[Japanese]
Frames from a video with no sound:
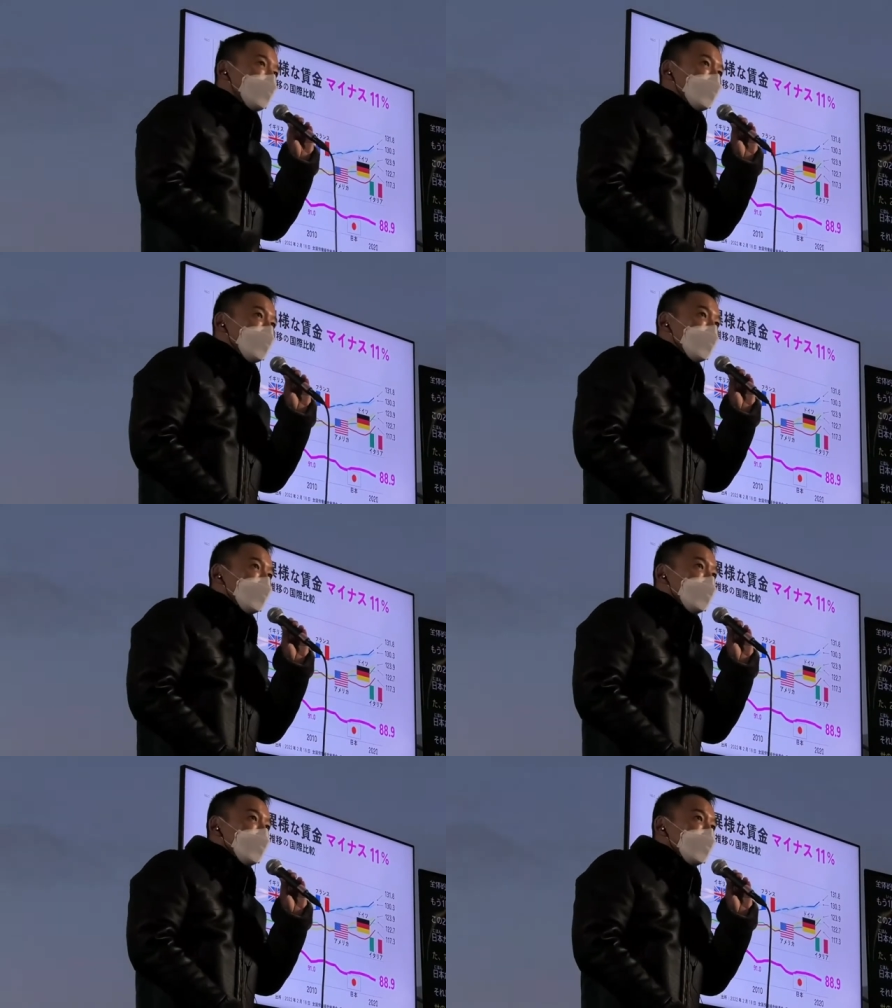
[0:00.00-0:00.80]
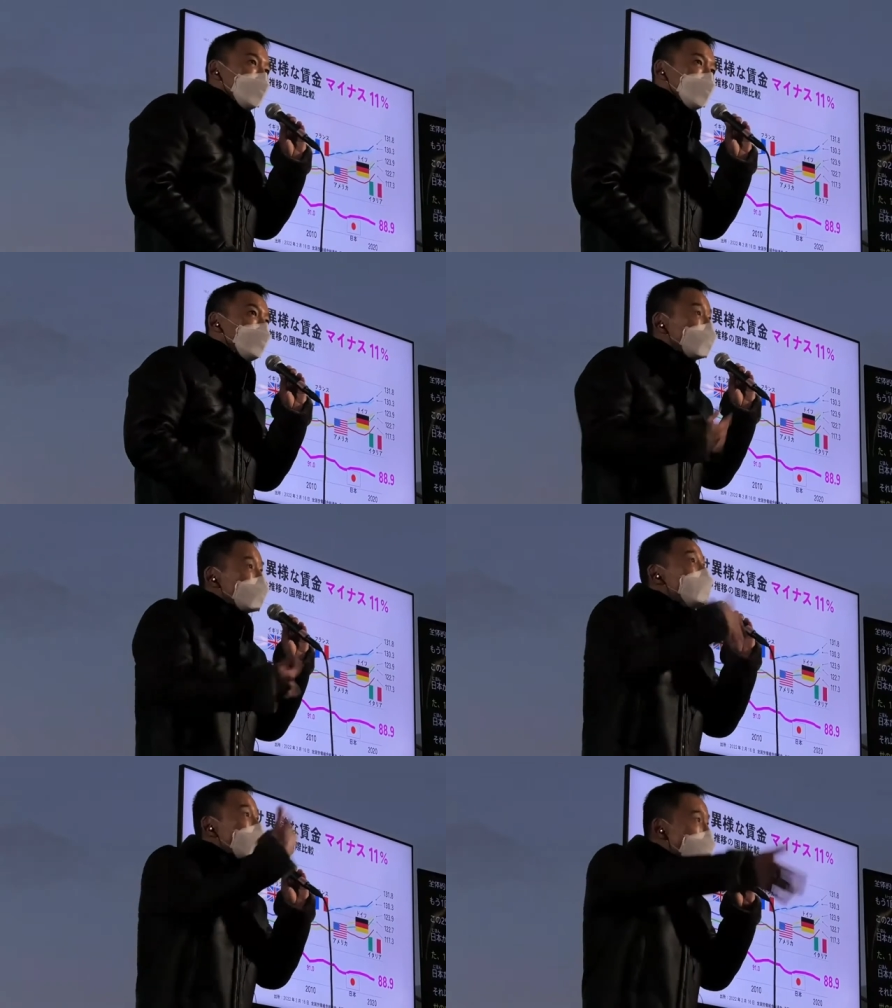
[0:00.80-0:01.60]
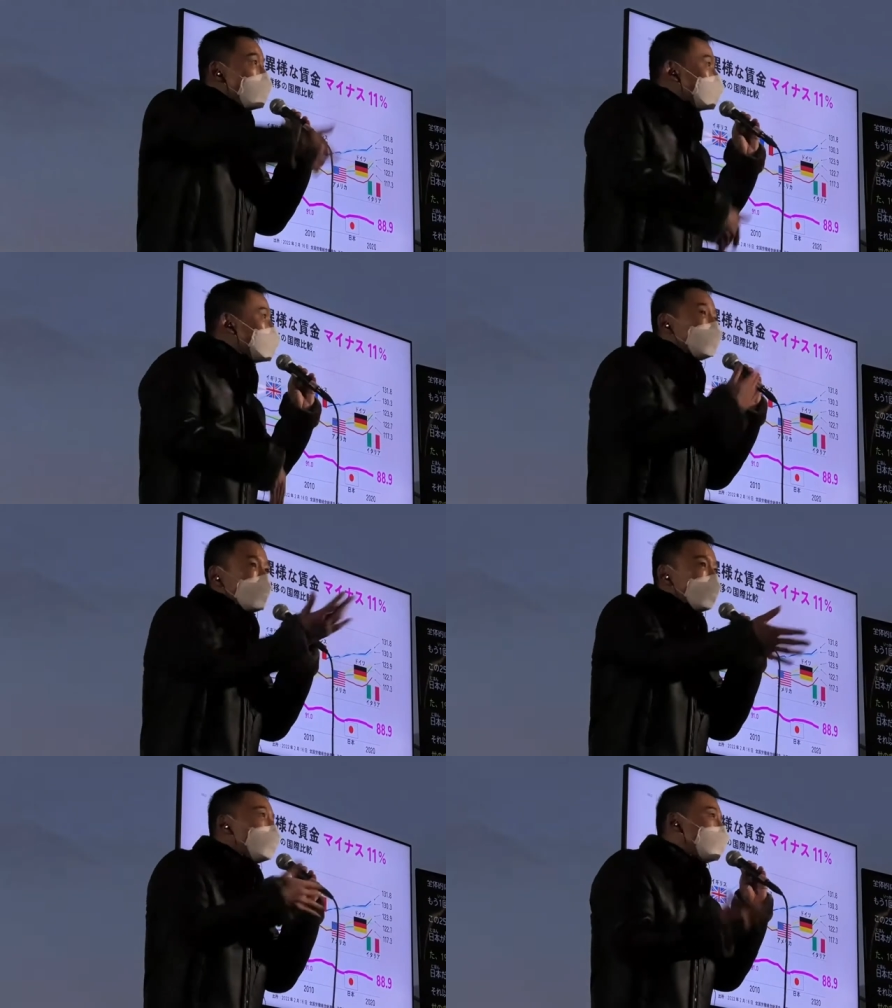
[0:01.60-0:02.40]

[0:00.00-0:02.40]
にしますそうすれば